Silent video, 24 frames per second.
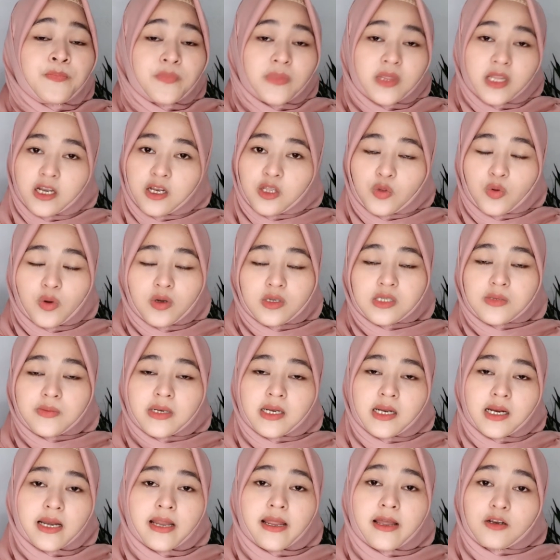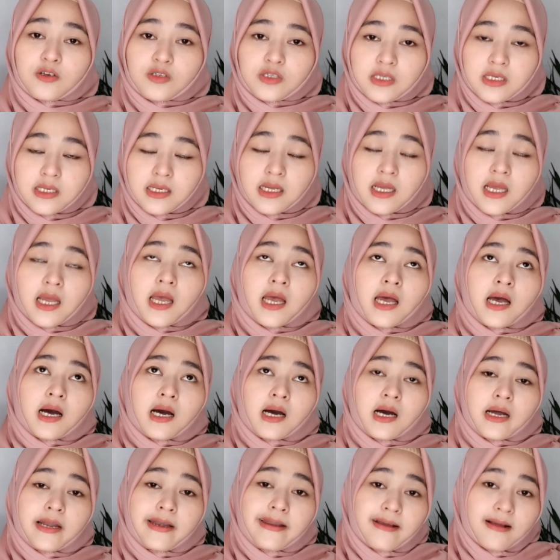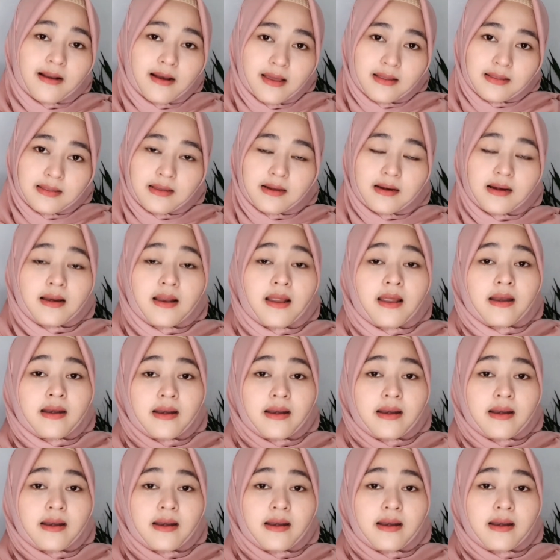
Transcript: dan itu sebenarnya harus di uh, declutter.